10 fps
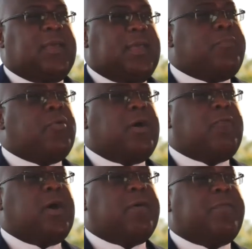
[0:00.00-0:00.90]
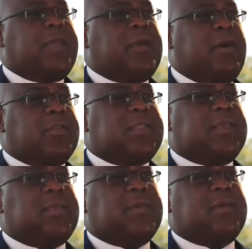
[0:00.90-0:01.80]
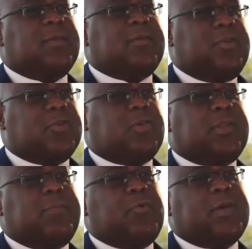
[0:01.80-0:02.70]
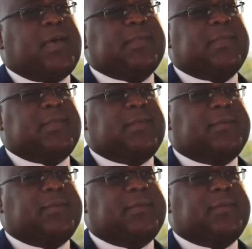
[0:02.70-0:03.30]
et pour avoir fait grandir notre démocratie.